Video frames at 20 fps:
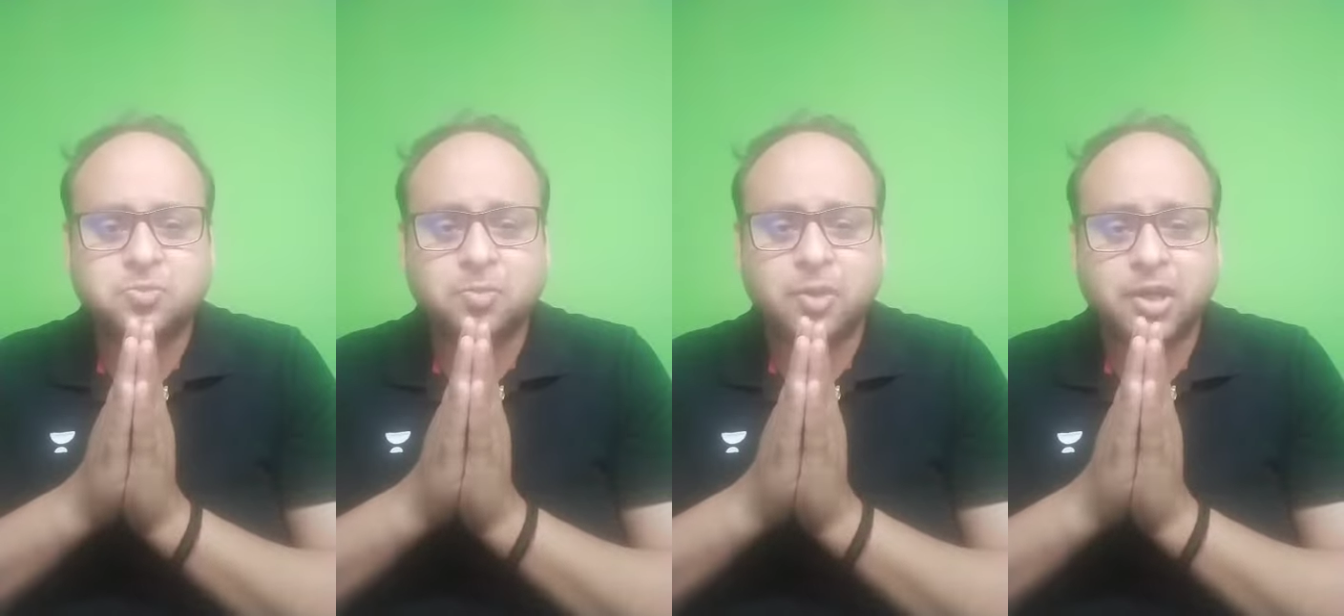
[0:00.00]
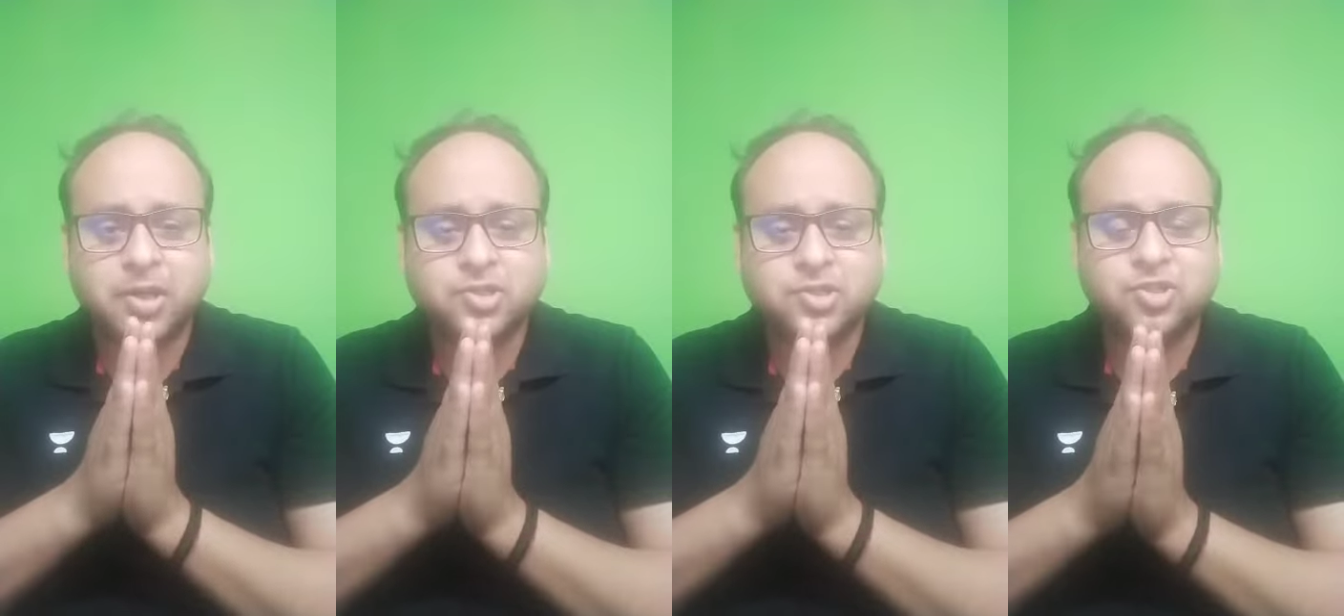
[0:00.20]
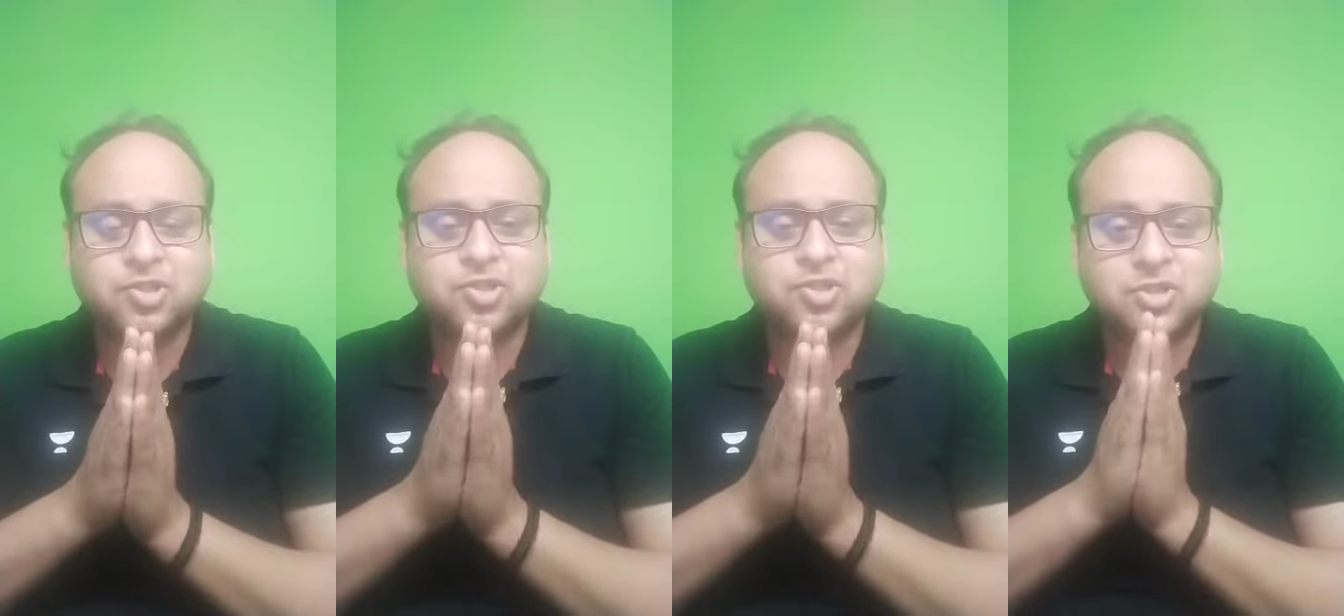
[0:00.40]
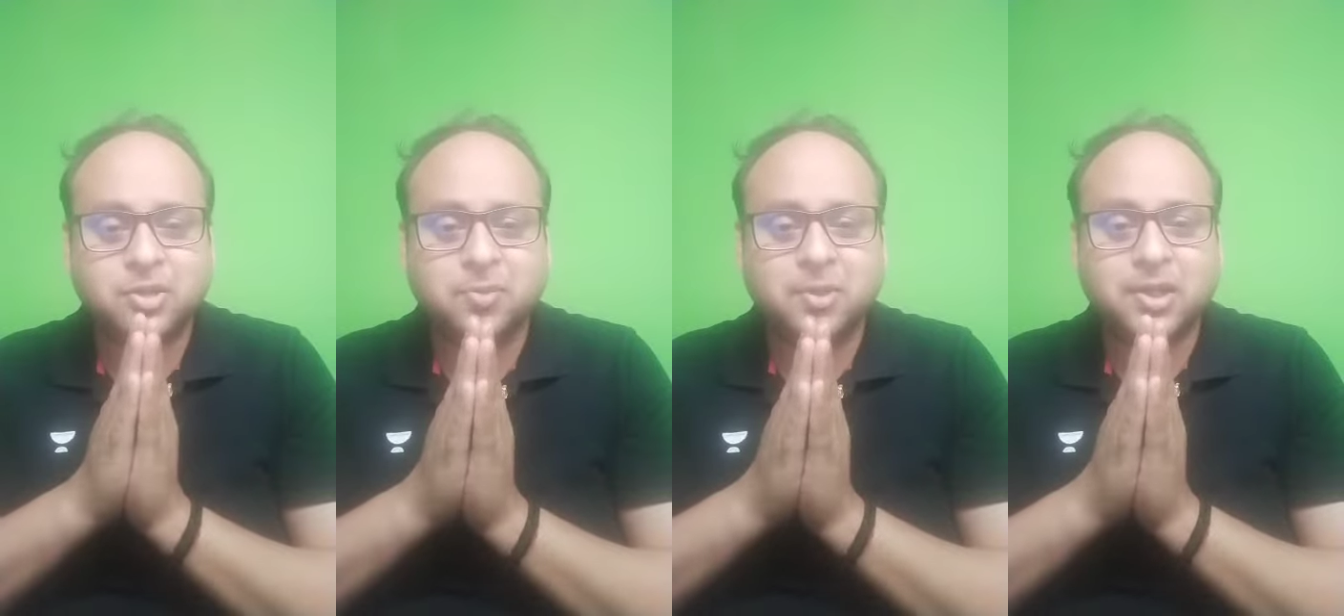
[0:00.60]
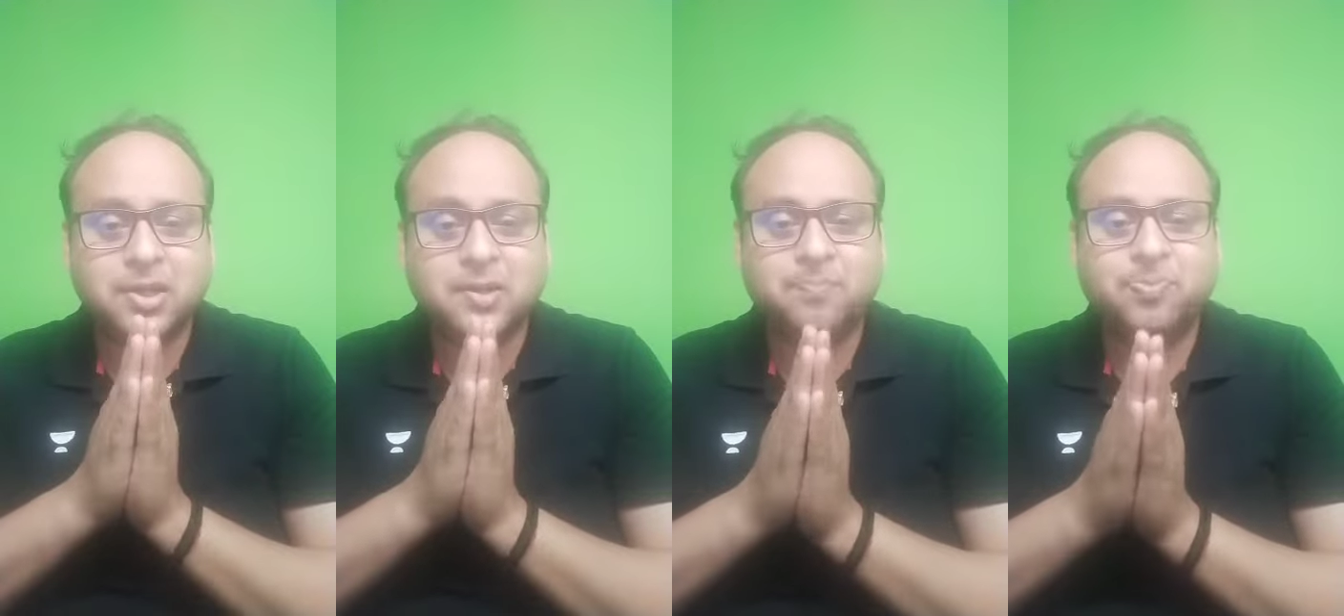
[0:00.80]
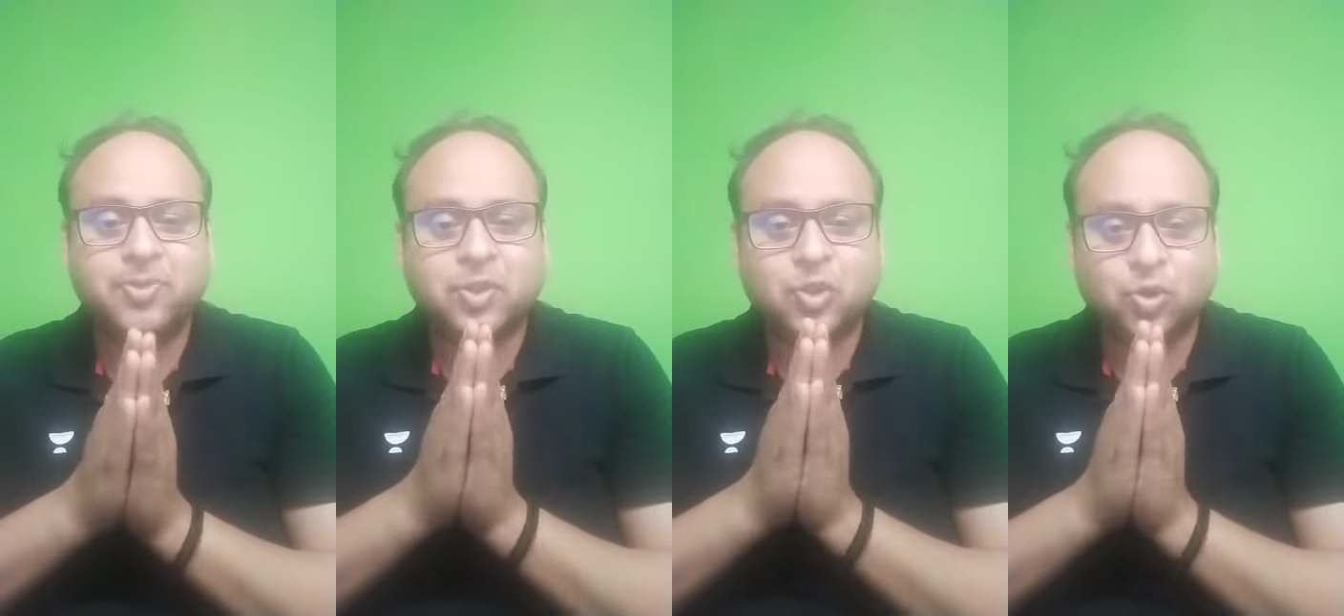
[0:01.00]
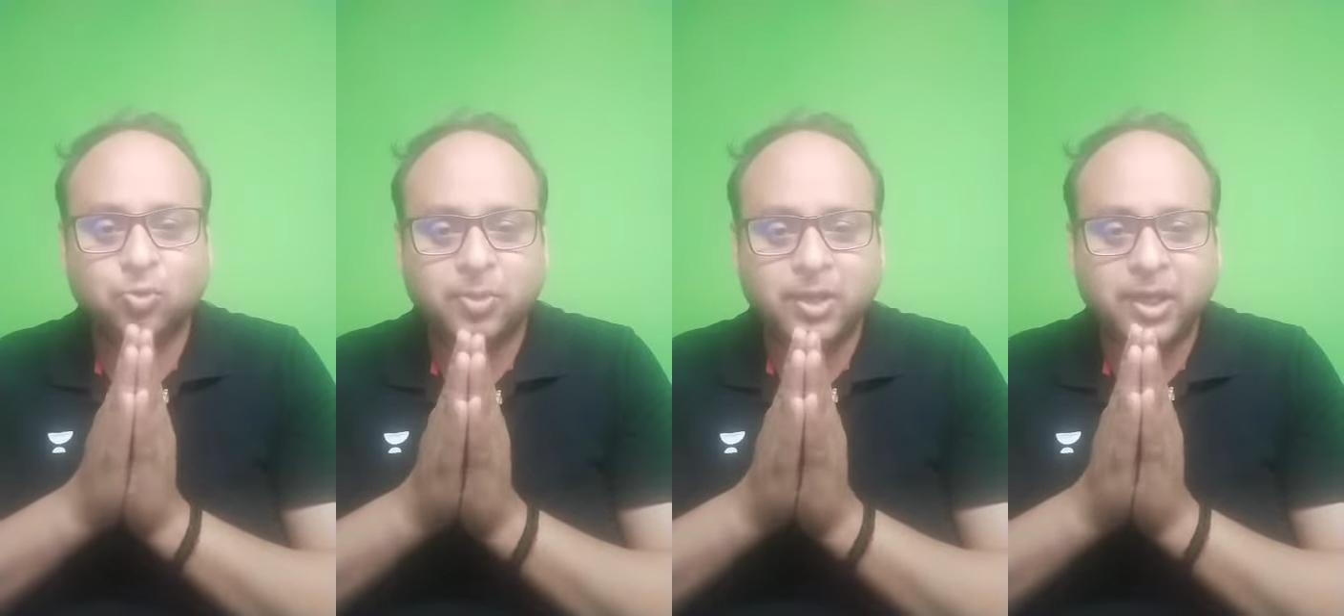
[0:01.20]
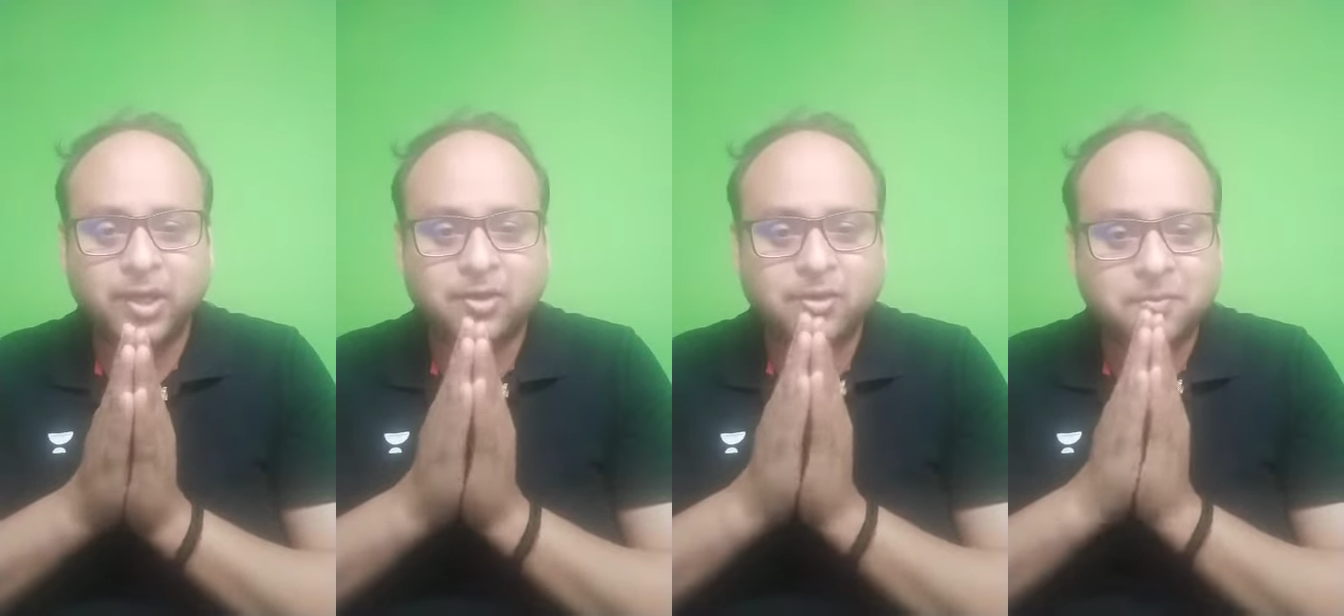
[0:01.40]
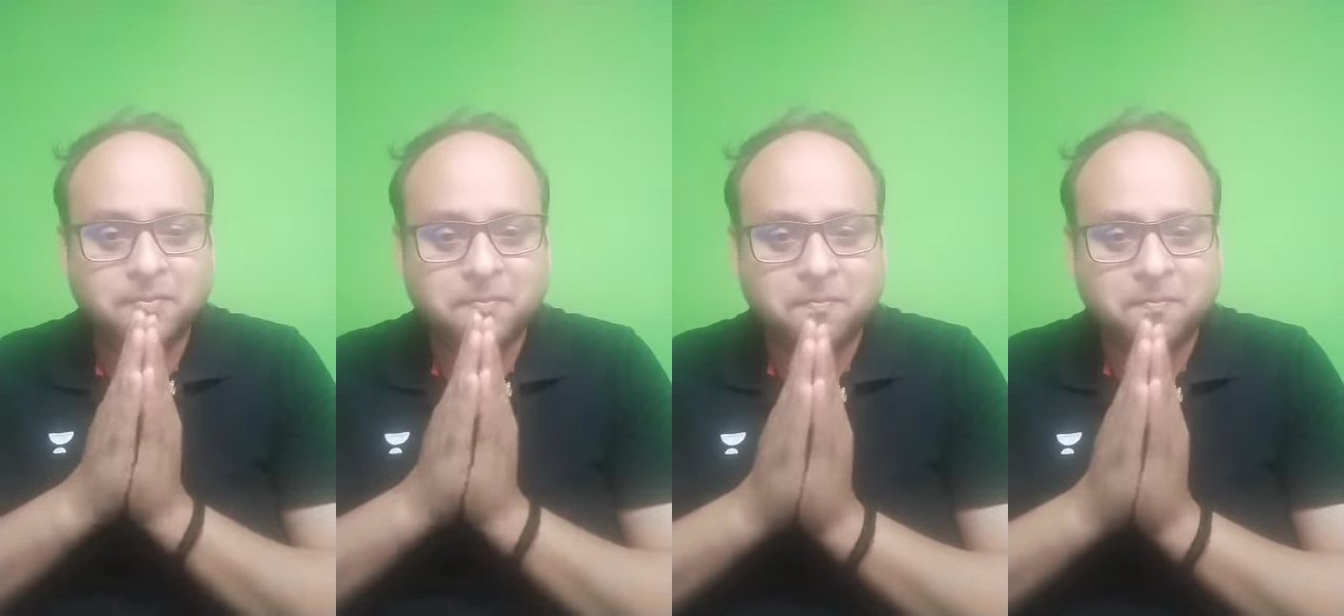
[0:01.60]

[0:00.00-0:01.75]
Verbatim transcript: मार्च समय दोपहर